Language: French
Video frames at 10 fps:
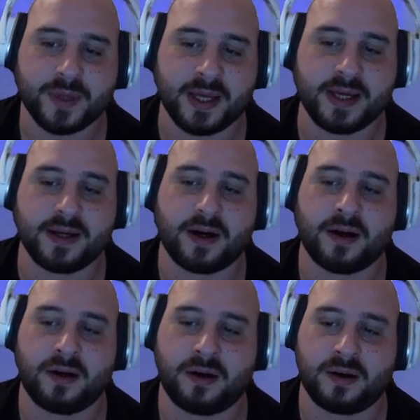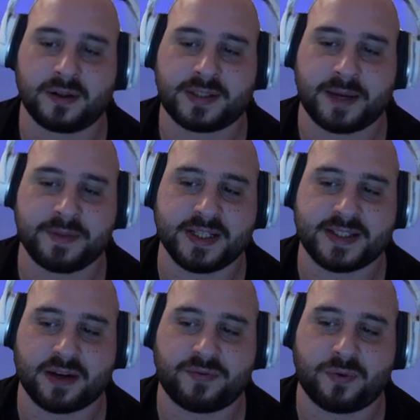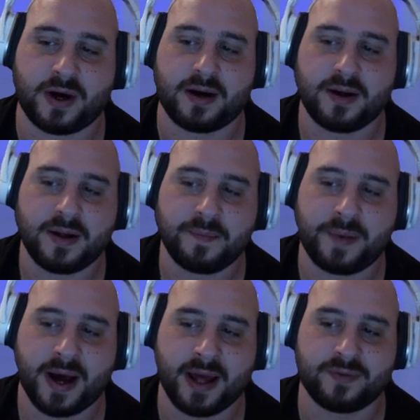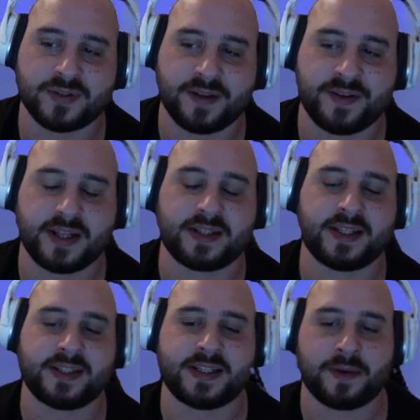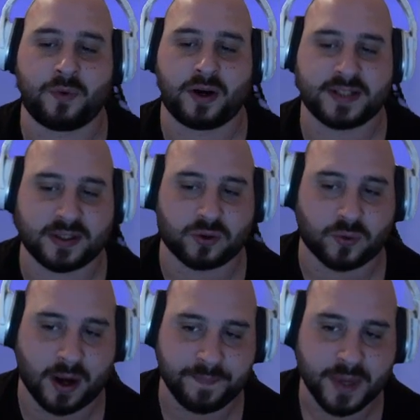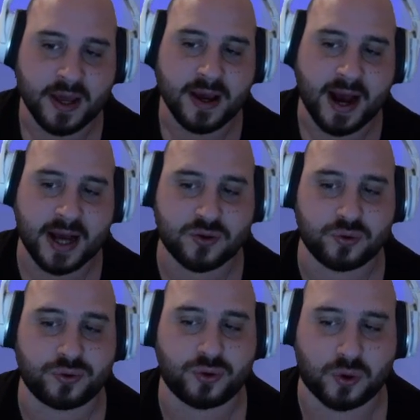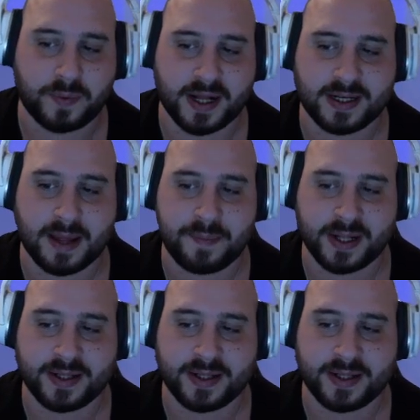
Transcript: Et euh, terminer 5 fois. Pareil, vous avez des diamants à cet endroit-là. Ajout du combat de la bête